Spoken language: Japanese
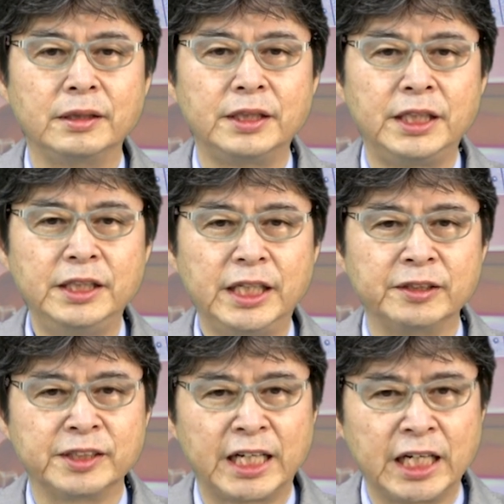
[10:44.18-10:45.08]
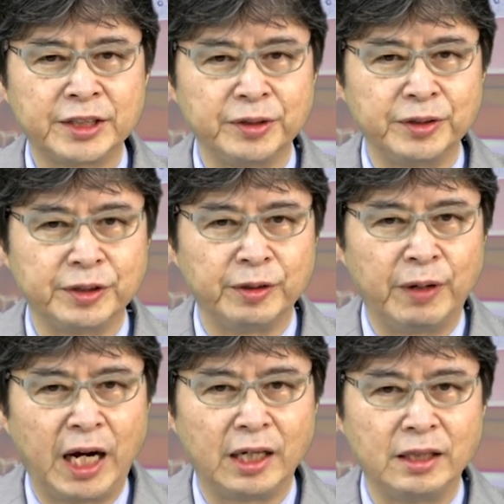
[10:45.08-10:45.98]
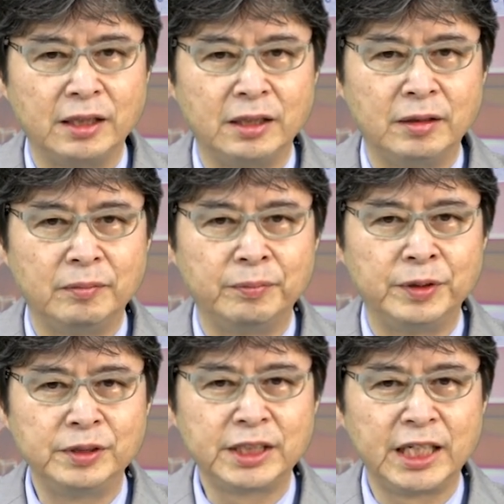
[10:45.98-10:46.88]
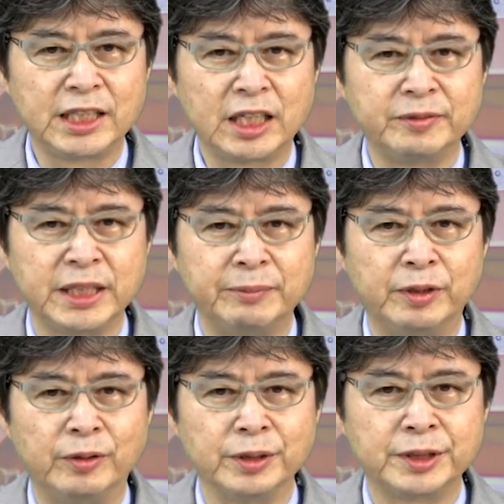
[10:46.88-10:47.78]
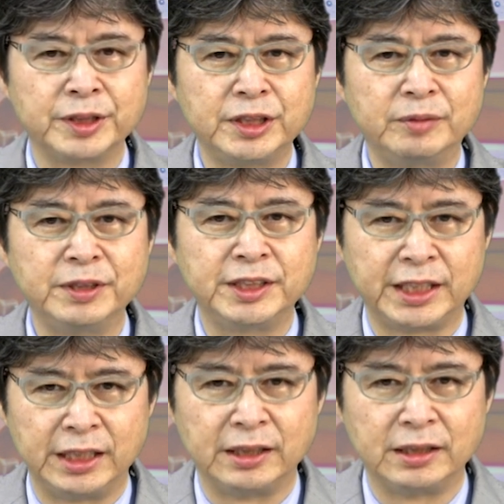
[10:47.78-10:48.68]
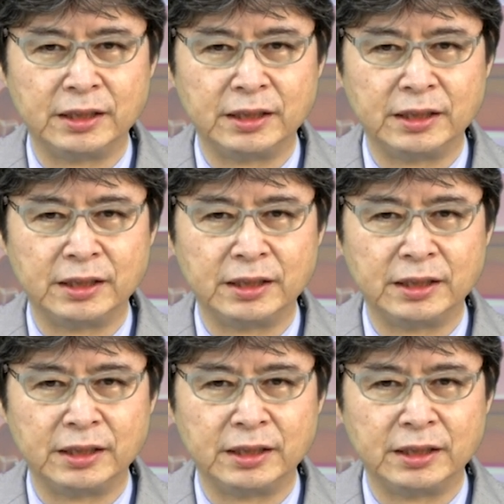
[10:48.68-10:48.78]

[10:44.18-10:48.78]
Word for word: 近年の大学教育では文系学部でも数量分析